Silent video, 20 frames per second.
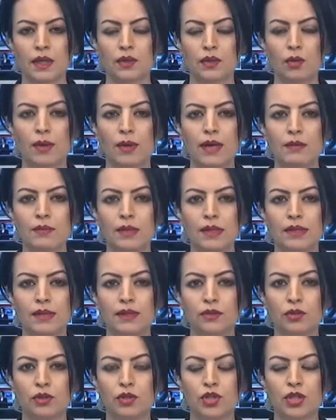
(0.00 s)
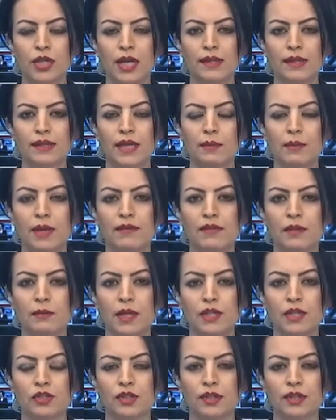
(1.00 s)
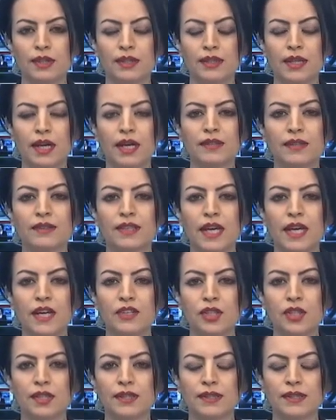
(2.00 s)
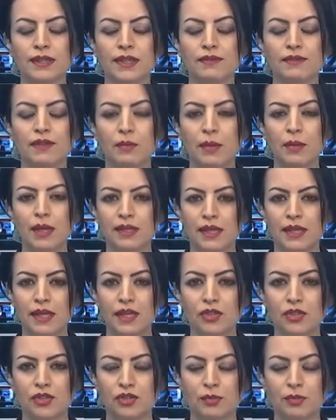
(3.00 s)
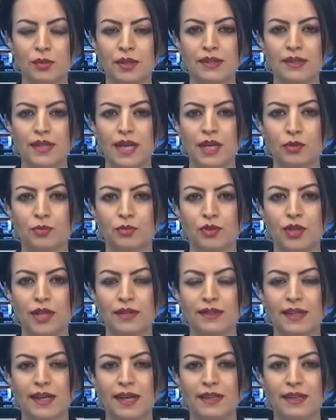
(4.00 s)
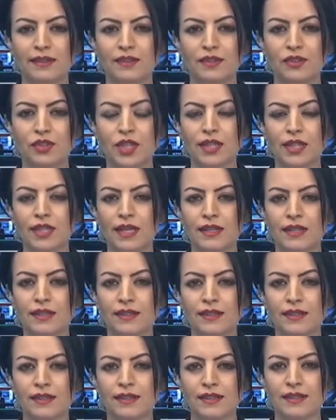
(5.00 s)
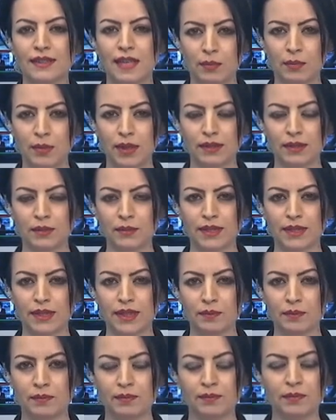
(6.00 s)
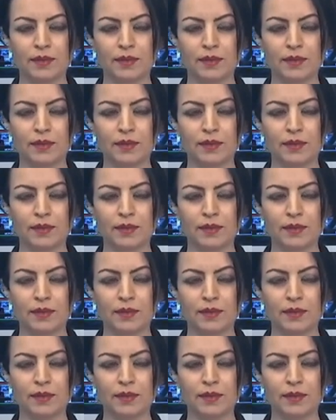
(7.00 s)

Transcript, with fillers: Global medyadan öne çıkan haber ve başlıkları artı gerçek yazarı ve medya eleştirmeni Ragıp Duran değerlendirecek. Kendisi Skype hattımızda.